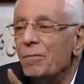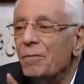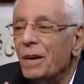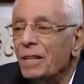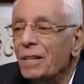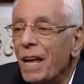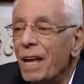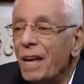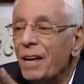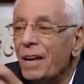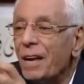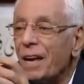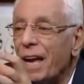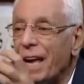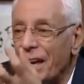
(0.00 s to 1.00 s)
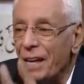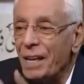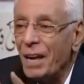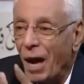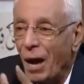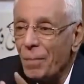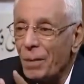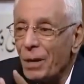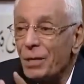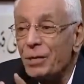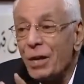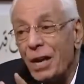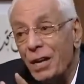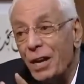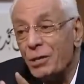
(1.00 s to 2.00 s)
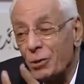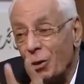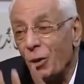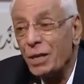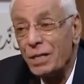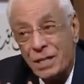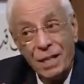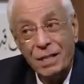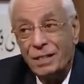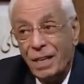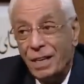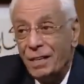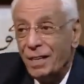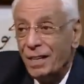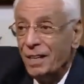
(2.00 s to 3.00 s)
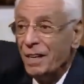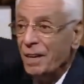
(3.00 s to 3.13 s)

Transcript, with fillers: فده خليه حمراء شايله شحنه زي التانية